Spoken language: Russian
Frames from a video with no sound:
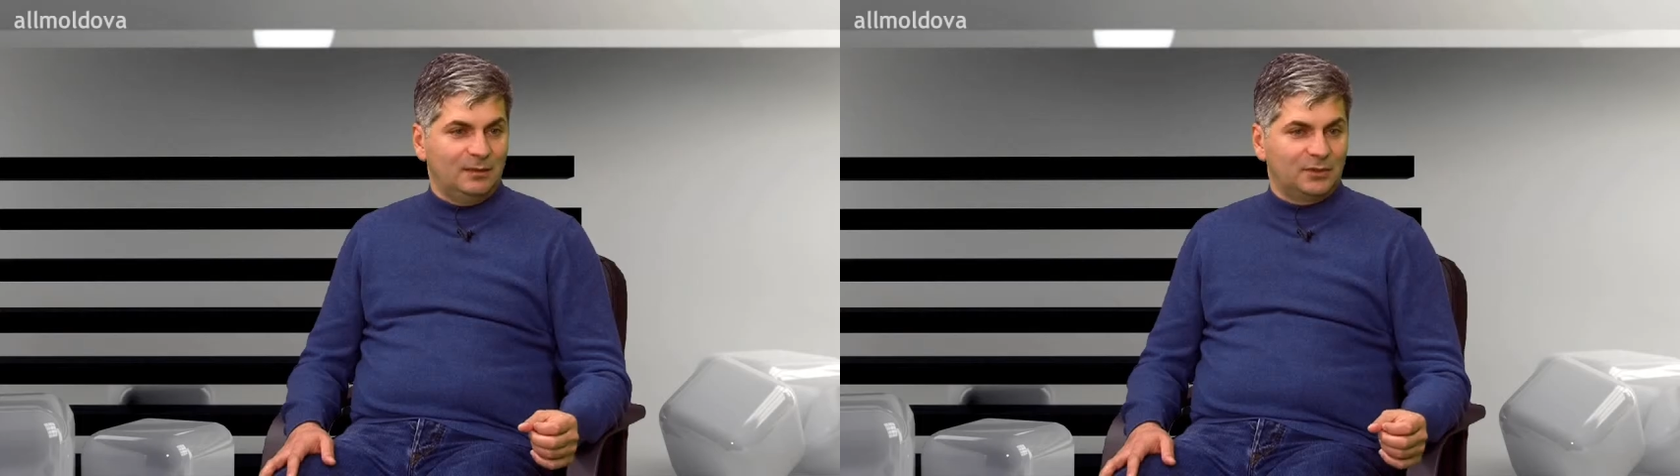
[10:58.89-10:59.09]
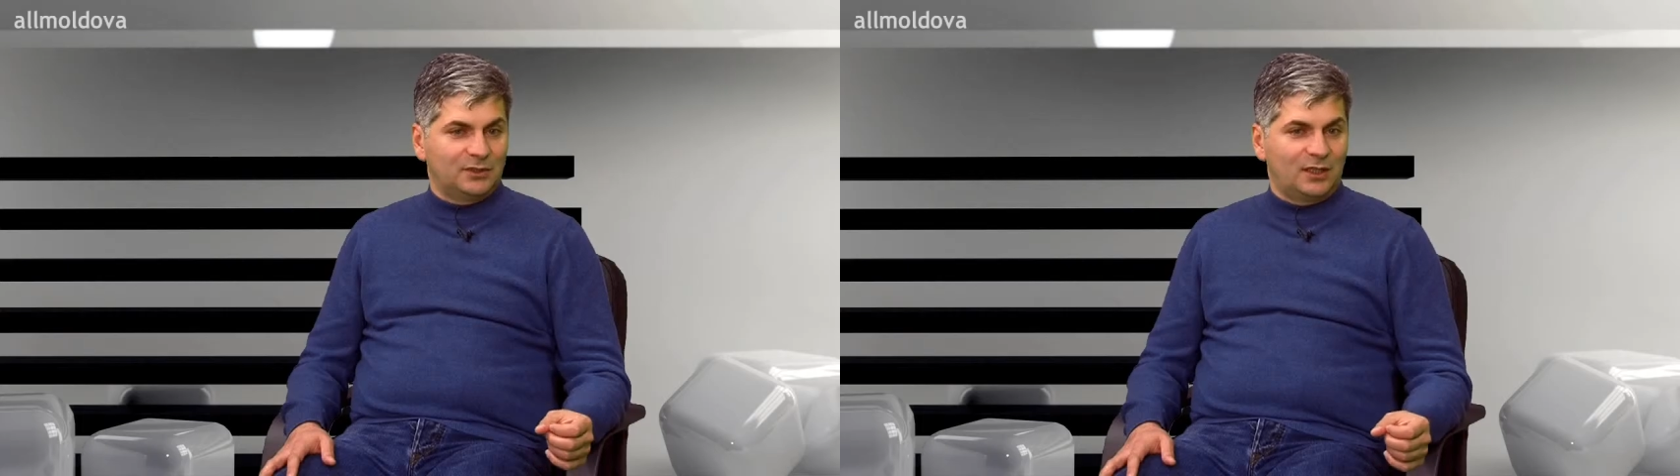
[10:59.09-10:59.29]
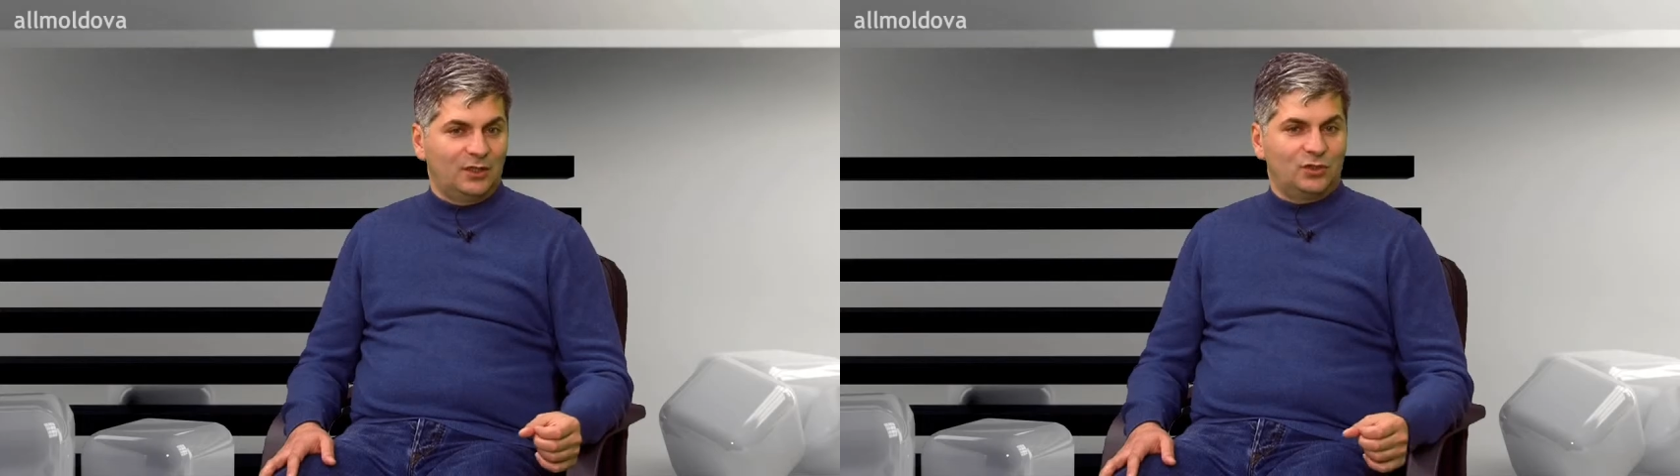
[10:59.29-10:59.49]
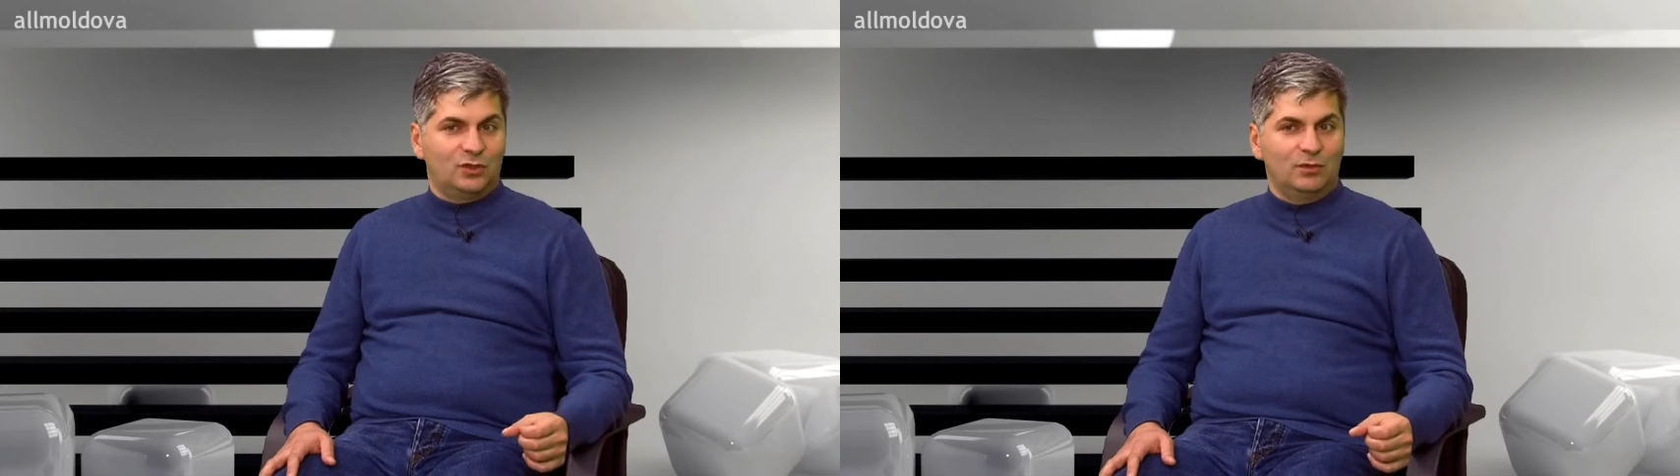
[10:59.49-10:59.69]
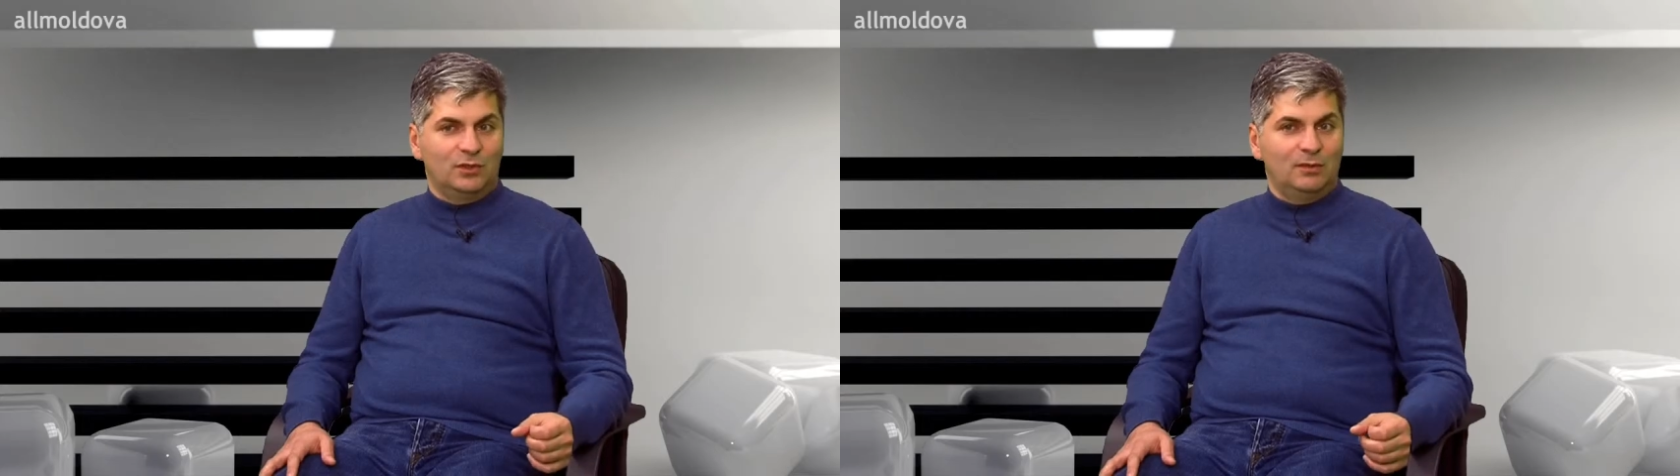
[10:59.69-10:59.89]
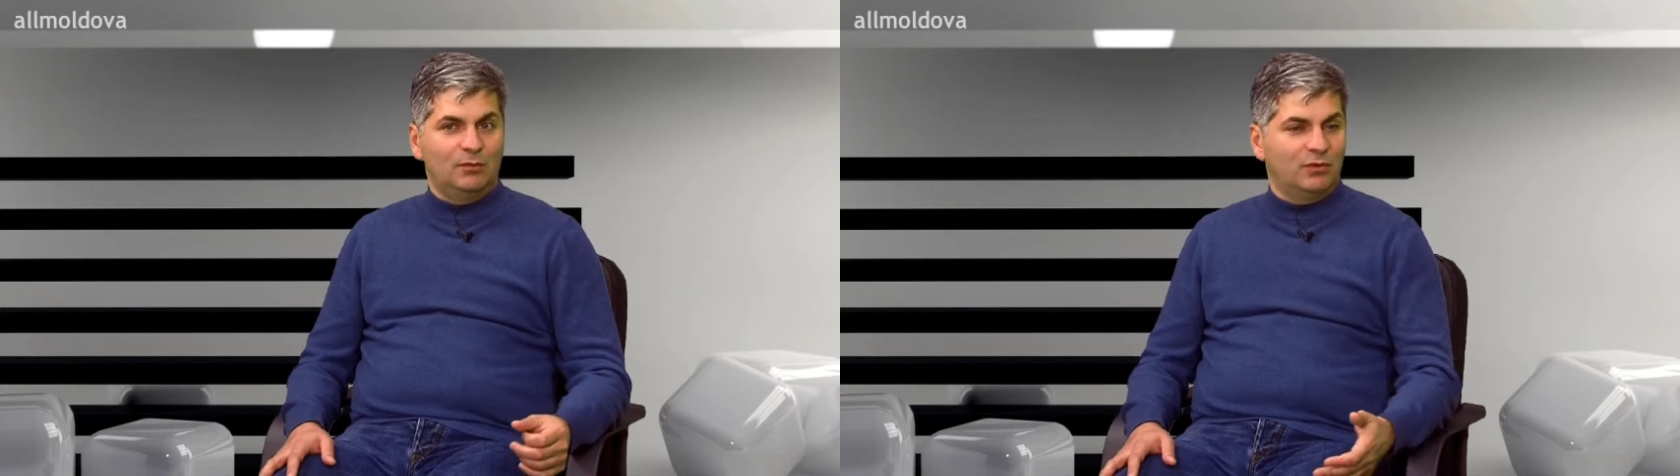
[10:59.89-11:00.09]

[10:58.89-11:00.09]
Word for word: Я постараюсь, чтобы это имя